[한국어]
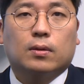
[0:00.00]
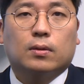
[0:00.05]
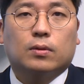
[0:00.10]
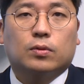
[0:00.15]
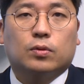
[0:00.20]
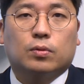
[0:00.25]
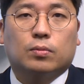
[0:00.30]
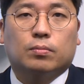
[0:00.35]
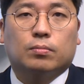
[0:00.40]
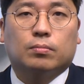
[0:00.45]

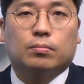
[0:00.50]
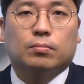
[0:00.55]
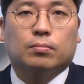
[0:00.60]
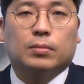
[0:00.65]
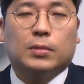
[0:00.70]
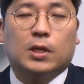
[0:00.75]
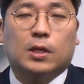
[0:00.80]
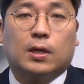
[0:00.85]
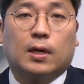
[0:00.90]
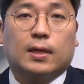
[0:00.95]
좀
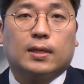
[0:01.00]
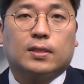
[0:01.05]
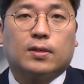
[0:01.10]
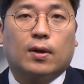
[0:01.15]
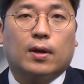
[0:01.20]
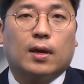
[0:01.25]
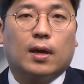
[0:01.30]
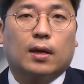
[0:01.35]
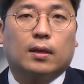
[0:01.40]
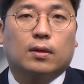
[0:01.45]
일각에서
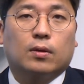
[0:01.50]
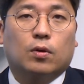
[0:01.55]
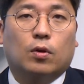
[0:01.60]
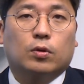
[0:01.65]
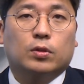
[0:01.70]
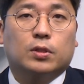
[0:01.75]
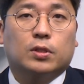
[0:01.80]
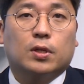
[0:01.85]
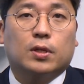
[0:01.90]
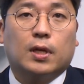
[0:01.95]
얘기하는
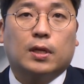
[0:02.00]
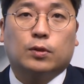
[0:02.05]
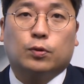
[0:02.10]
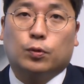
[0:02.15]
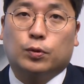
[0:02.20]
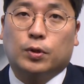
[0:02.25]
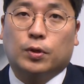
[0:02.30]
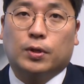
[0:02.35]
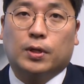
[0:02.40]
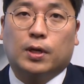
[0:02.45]
건전한
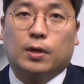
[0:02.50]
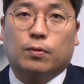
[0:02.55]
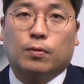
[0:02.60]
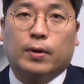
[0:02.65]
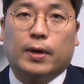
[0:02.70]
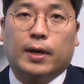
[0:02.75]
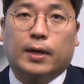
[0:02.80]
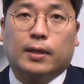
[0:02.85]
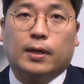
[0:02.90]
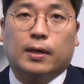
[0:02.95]

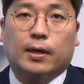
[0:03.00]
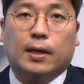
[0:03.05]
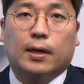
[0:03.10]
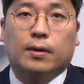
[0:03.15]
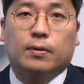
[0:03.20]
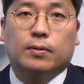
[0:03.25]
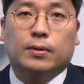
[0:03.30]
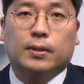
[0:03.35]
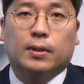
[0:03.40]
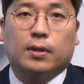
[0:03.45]
조정이라고 해야
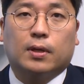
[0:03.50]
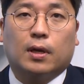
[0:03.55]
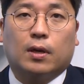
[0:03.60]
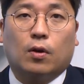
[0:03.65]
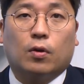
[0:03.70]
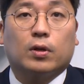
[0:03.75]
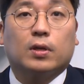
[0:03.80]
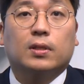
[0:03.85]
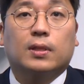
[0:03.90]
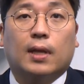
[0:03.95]
될까요? 이렇게
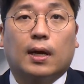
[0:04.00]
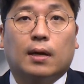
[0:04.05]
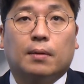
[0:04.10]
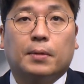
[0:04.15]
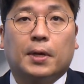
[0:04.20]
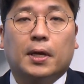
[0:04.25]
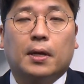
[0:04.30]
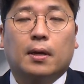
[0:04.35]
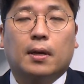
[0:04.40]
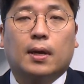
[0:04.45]
겪은
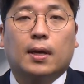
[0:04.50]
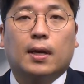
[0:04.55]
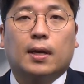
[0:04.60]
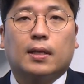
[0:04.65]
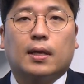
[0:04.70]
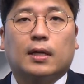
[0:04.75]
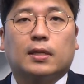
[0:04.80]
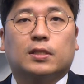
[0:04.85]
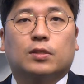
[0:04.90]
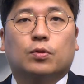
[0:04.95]
다음에
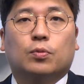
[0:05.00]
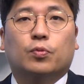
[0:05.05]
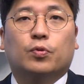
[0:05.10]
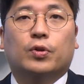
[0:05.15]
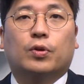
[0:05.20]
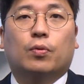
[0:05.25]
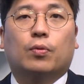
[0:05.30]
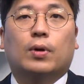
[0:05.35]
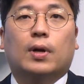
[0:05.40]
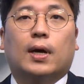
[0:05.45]
다시 좀
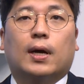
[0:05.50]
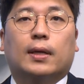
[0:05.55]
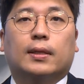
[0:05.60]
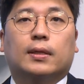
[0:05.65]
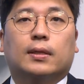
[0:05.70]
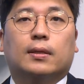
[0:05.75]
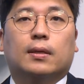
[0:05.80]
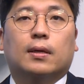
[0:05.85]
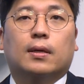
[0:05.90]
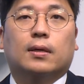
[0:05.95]
위로
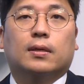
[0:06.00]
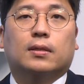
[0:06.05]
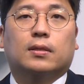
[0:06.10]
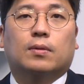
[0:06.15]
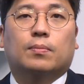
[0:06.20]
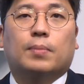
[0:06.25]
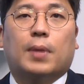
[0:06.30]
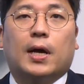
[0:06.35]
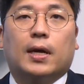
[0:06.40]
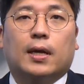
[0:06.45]
올라가는
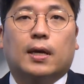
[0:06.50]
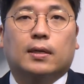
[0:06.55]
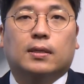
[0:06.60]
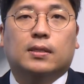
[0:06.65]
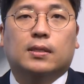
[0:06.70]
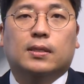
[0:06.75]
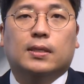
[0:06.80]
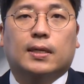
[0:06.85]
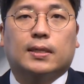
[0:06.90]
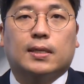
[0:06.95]
그런
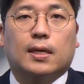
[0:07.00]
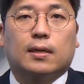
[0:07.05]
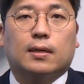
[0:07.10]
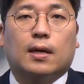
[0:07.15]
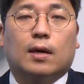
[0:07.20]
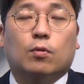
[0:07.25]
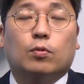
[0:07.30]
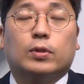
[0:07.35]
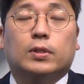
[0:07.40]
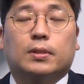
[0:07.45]
방향을 예상을
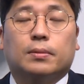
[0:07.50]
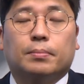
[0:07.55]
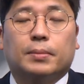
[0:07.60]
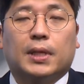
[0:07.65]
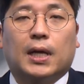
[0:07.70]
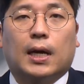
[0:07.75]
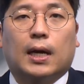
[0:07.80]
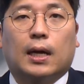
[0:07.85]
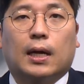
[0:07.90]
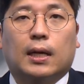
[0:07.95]
하고
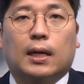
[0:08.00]
있습니다.